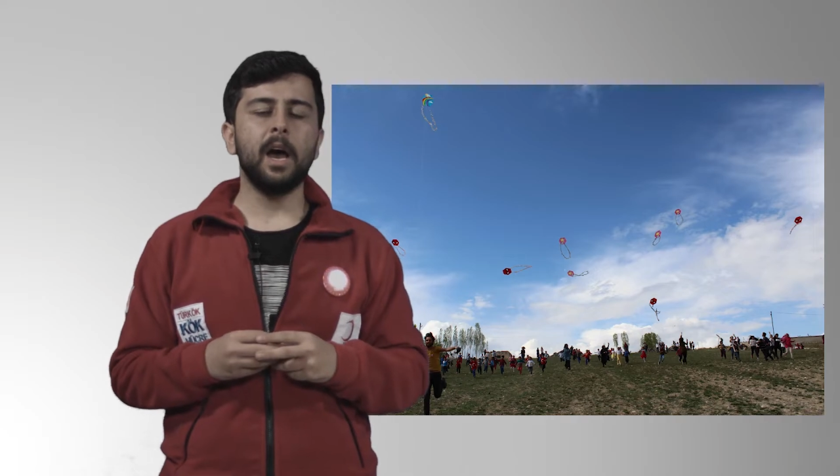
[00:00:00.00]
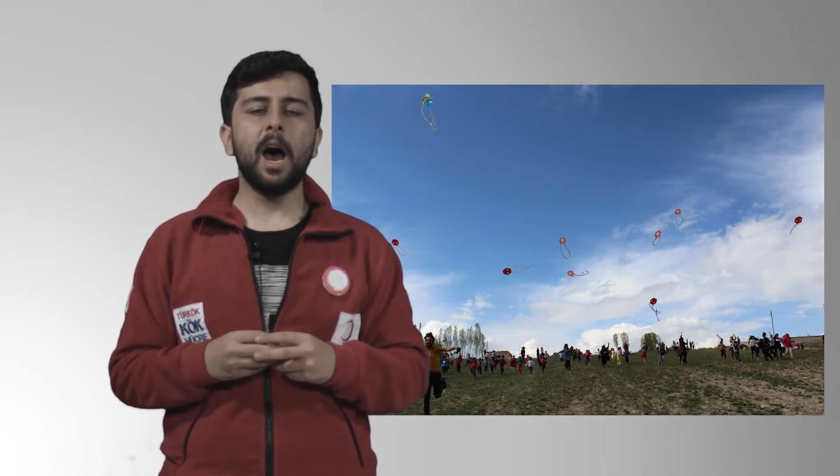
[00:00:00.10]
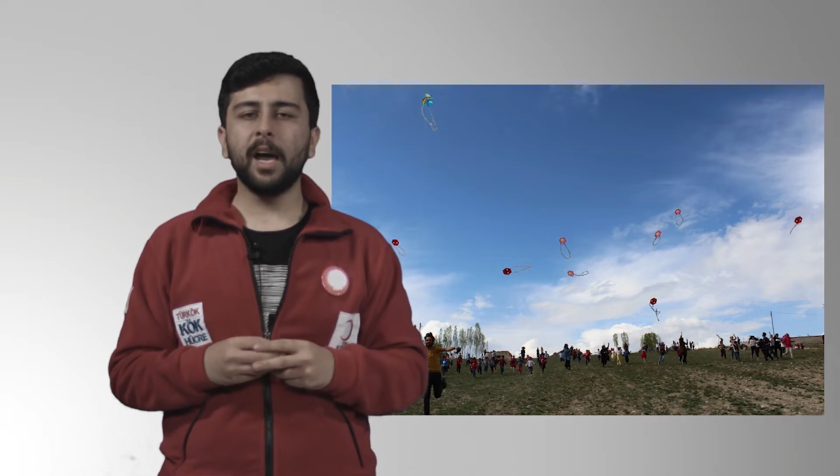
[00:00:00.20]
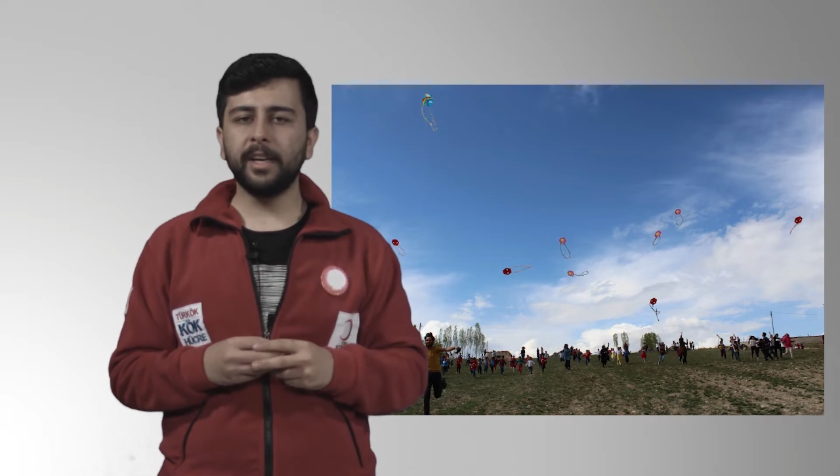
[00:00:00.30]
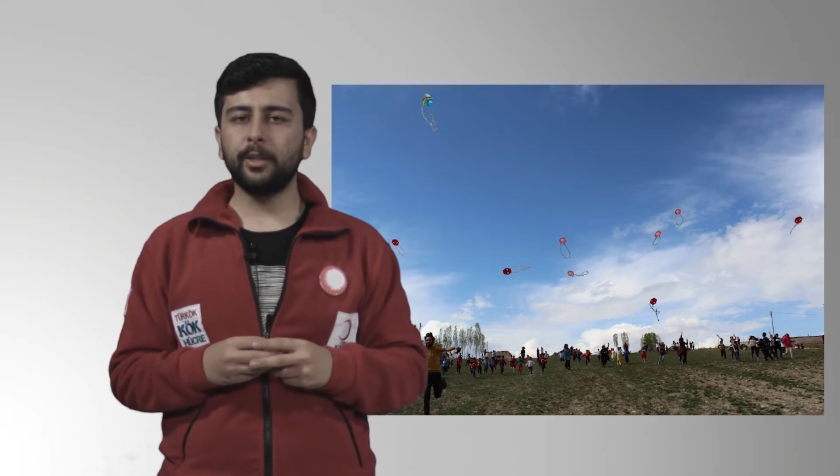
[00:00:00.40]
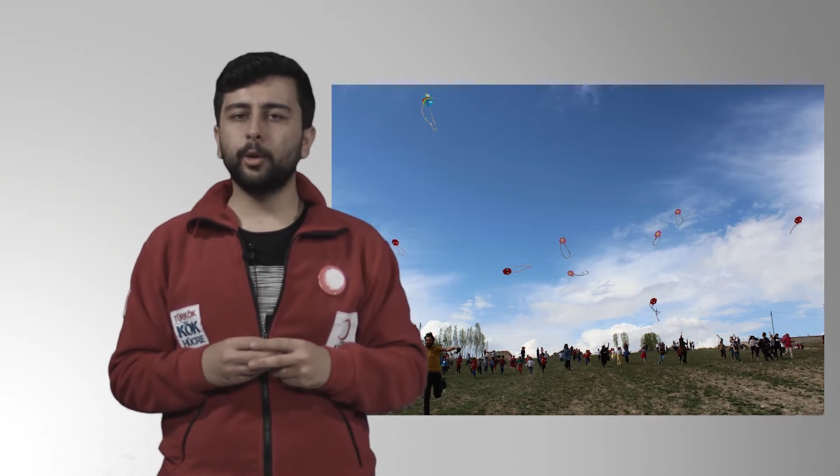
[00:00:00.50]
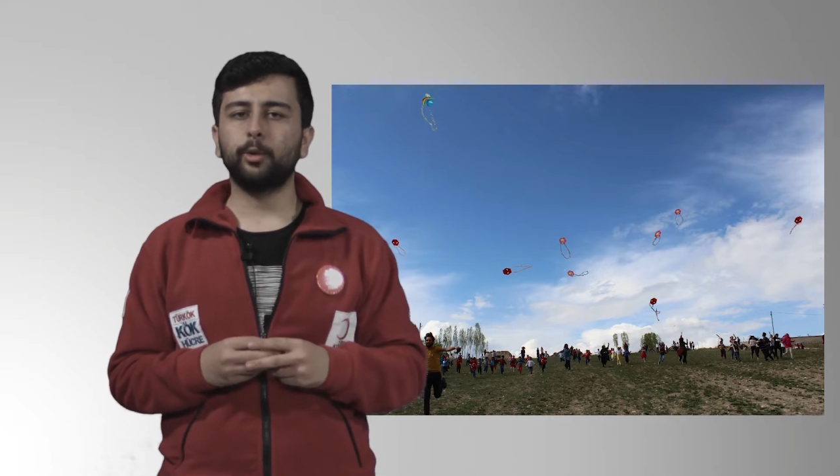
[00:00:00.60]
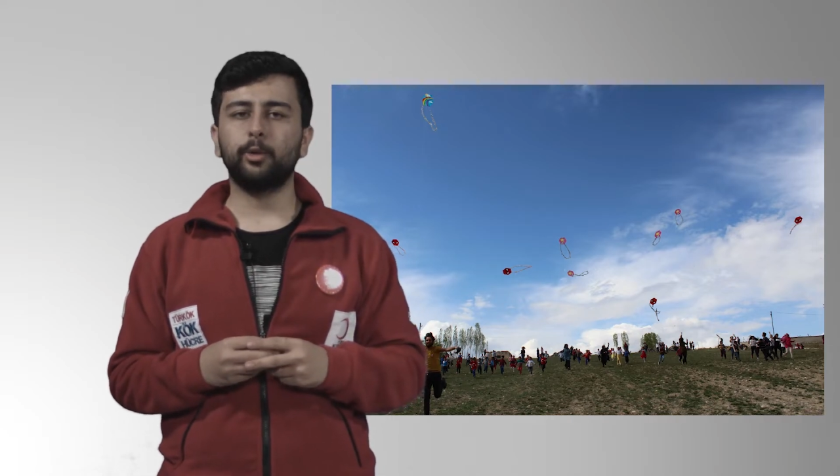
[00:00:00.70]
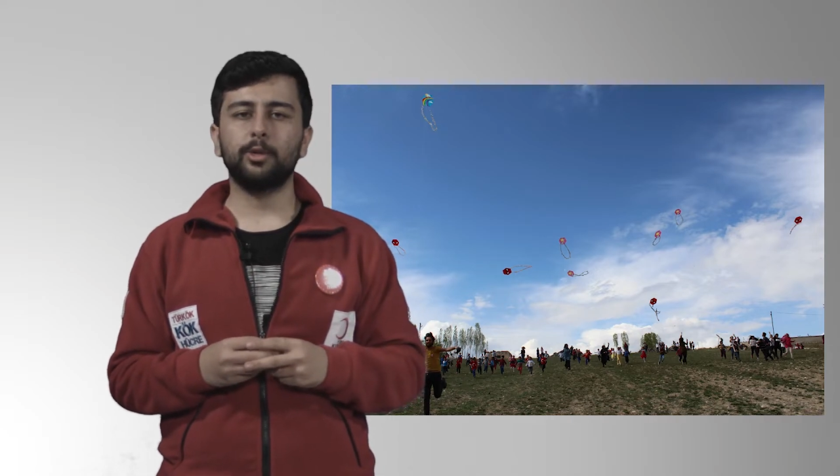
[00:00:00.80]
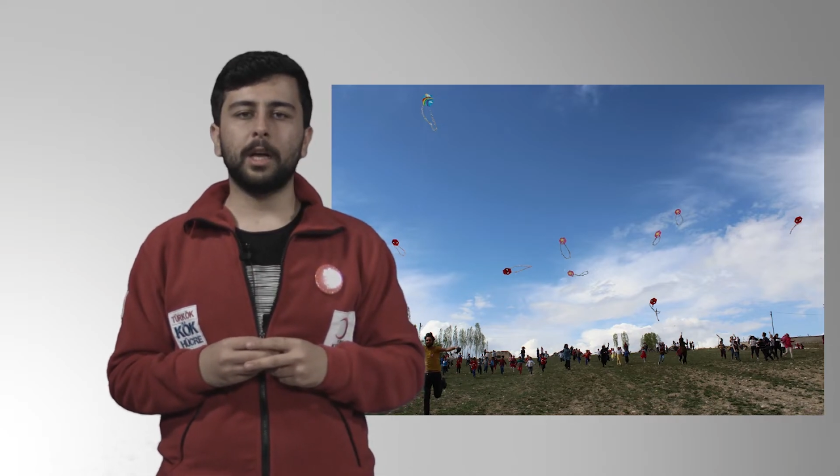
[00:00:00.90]
aynı
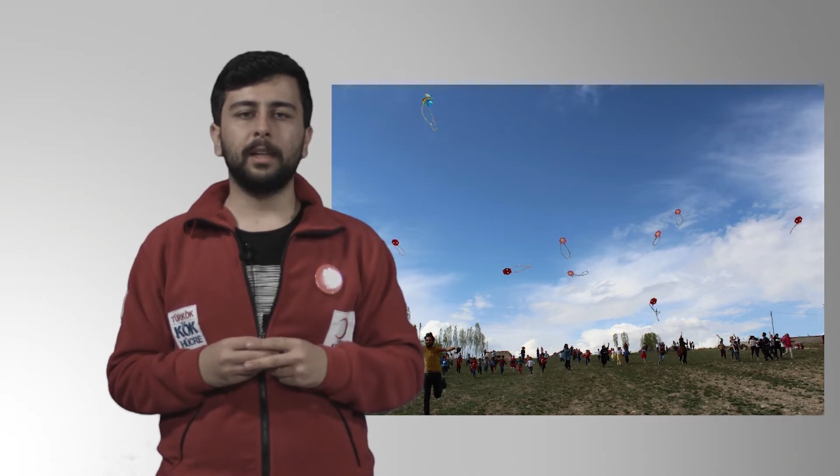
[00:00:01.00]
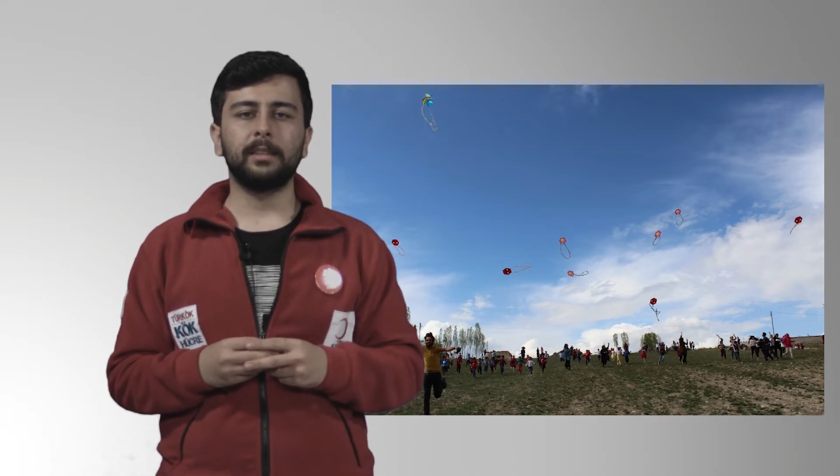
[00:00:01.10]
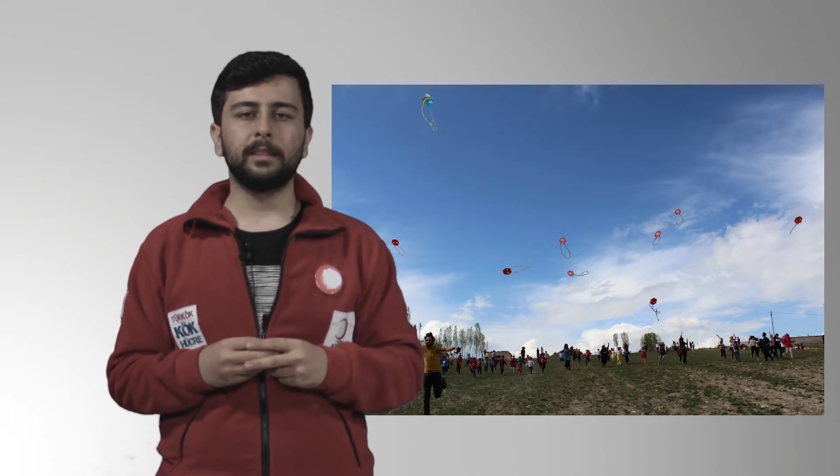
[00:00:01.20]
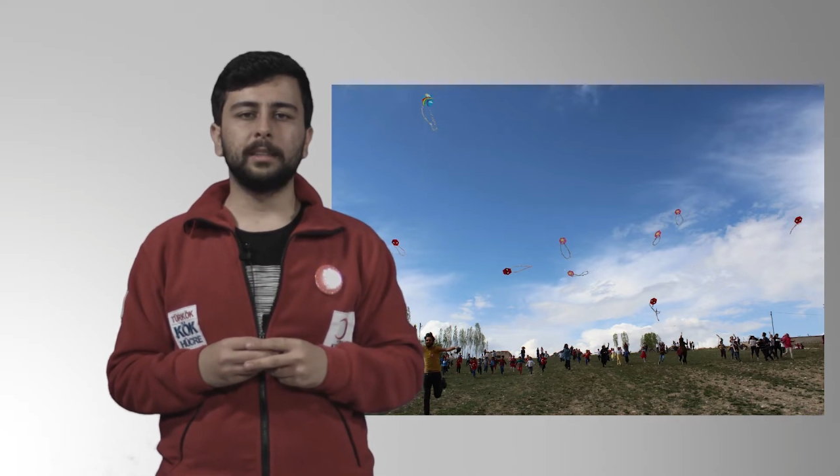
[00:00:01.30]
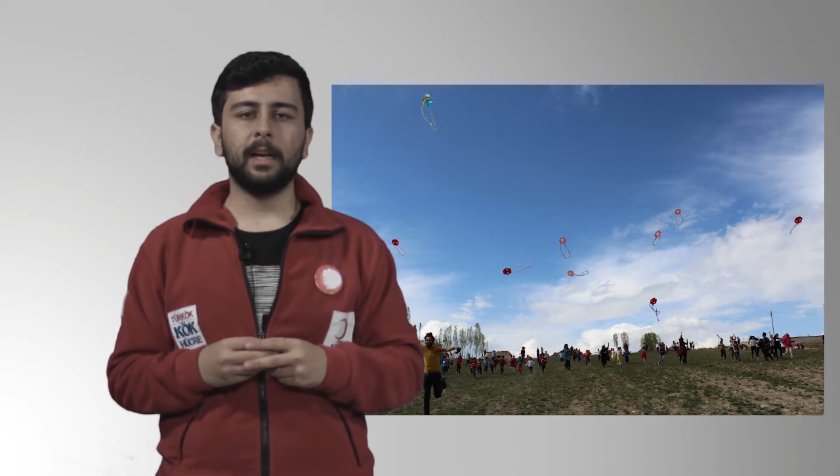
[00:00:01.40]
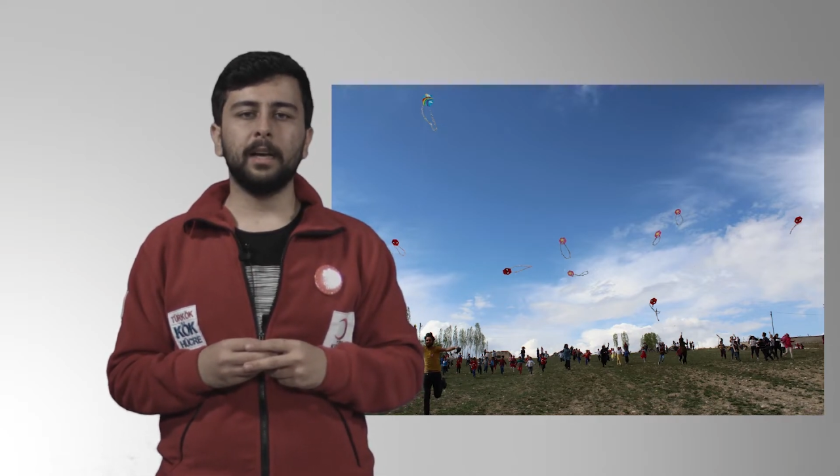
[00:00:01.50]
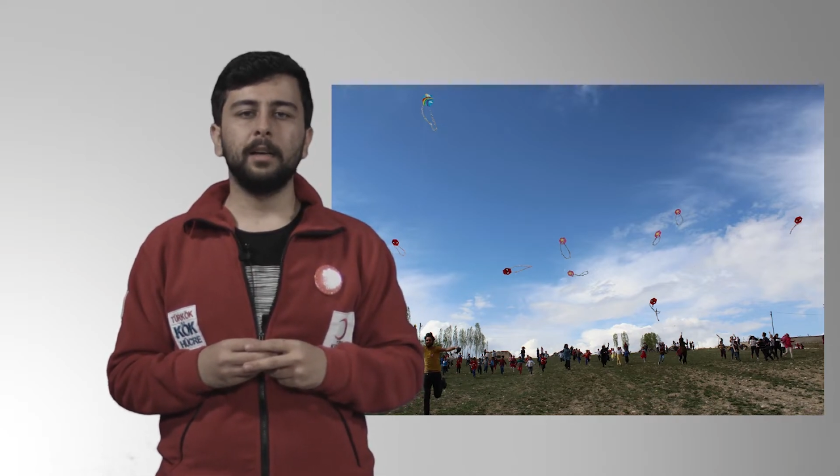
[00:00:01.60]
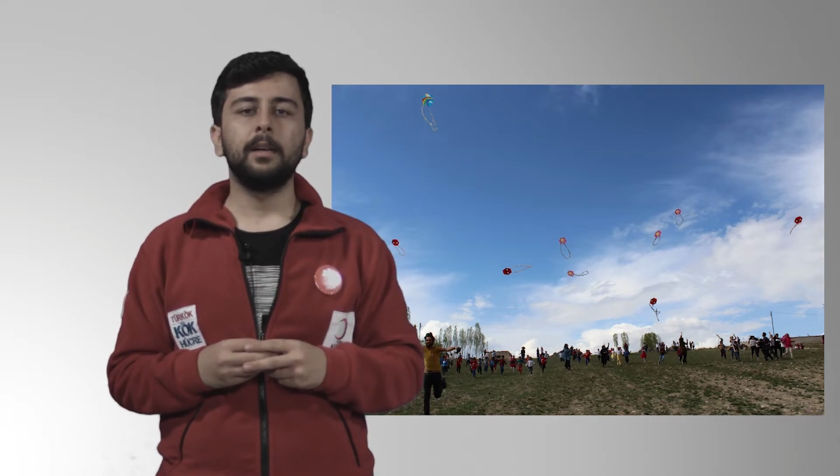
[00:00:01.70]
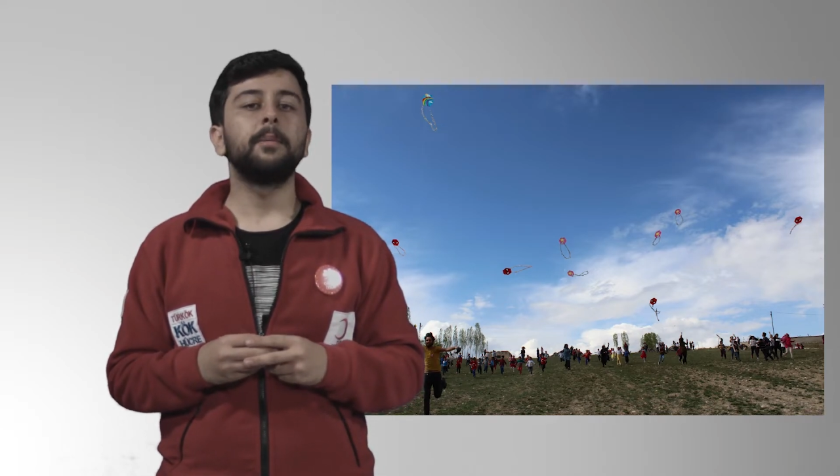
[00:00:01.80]
gökyüzü altında